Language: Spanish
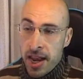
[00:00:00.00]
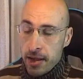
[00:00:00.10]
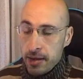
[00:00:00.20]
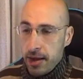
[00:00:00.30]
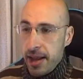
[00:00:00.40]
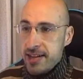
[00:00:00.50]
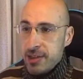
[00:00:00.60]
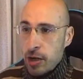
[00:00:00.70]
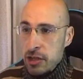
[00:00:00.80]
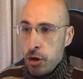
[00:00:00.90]
Eh, en
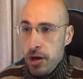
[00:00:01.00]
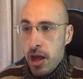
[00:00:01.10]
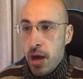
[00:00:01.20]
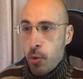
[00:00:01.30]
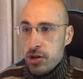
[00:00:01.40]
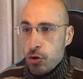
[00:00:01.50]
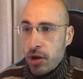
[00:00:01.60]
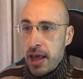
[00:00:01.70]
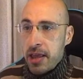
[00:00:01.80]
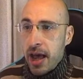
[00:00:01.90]
esta ocasión, pues
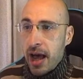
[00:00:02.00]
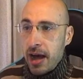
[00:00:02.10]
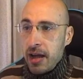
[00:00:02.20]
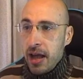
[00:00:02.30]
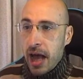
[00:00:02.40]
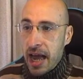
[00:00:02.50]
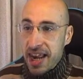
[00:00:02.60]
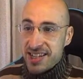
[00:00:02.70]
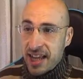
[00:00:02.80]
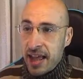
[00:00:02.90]
tocará ir a,
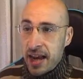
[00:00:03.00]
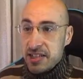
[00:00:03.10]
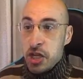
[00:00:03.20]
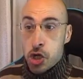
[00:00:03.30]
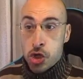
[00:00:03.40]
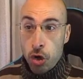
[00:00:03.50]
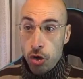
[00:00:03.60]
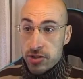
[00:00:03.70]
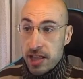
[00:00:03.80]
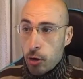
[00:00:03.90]
rescatar a Sir
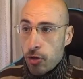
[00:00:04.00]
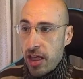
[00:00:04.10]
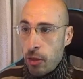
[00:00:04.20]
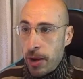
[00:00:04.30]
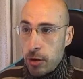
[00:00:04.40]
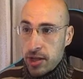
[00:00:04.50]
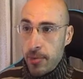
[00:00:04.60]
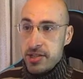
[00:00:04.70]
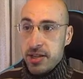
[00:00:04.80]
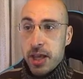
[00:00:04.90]
John, nos están contando. Para los
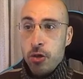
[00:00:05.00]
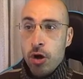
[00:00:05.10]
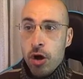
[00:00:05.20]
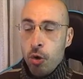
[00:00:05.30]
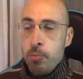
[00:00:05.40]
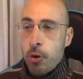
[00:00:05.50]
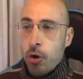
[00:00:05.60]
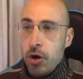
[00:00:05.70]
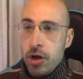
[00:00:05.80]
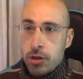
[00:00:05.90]
que habéis seguido un
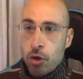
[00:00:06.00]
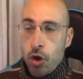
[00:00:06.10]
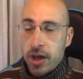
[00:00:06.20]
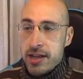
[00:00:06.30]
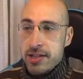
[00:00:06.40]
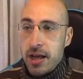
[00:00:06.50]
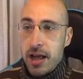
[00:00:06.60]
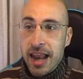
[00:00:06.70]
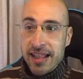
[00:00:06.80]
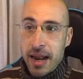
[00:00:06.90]
poco todo lo que es
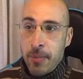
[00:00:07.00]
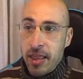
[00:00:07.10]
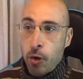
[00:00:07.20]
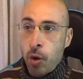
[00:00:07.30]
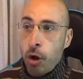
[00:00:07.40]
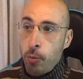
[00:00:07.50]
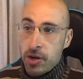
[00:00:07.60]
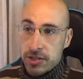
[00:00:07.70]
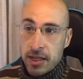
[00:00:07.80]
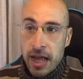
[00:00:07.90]
eh, la trama del juego,
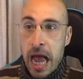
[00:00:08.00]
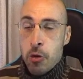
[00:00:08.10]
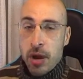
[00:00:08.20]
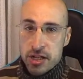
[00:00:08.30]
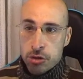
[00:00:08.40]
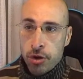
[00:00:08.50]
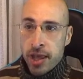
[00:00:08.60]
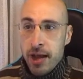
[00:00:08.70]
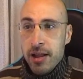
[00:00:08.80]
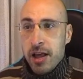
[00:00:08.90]
pues eh, hay una
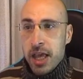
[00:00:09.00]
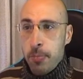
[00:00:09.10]
historia.